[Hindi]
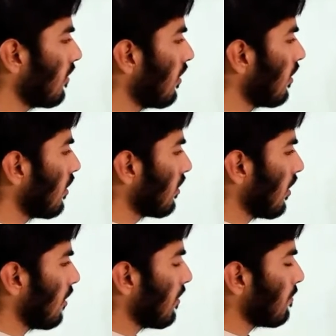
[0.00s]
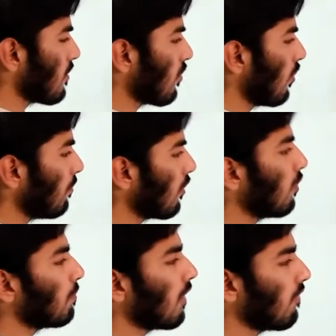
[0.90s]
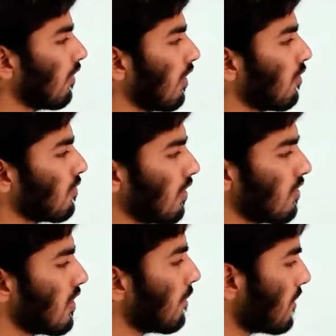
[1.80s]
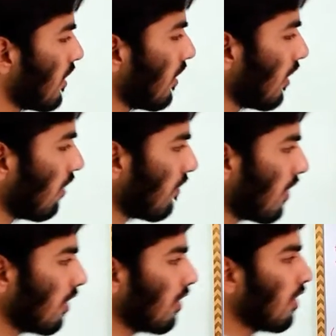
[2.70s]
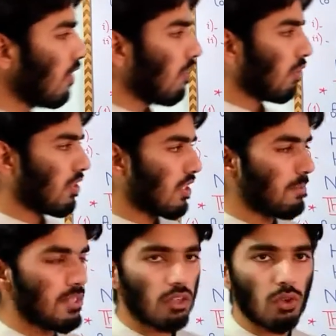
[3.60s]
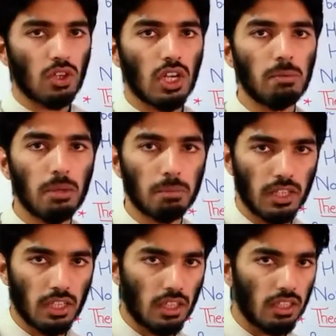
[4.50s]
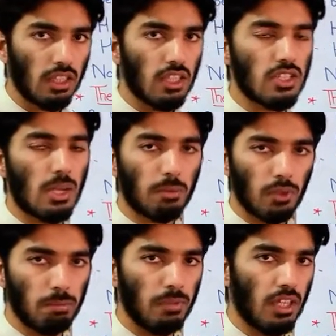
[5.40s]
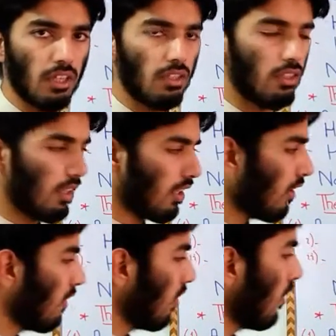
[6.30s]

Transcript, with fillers: हैं कि हमारे पास कोई भी ग्रुप गिवन है उसका सबसेट एक गिवन है ओके सबसेट को कब हम कहेंगे कि ये सब ग्रुप भी है ठीक है